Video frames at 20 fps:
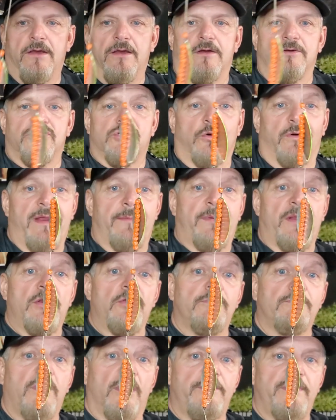Ce qu'on appelle
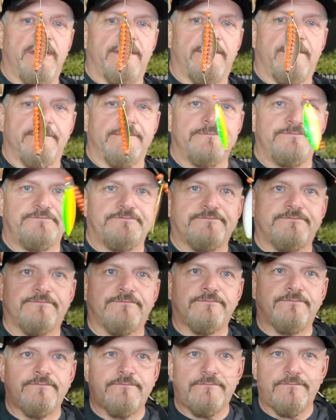une bobite.
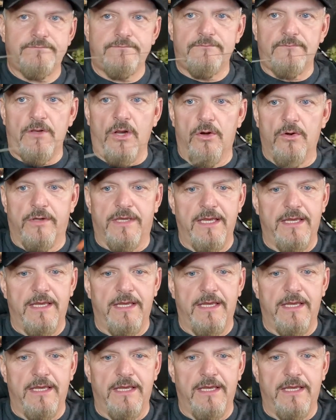OK?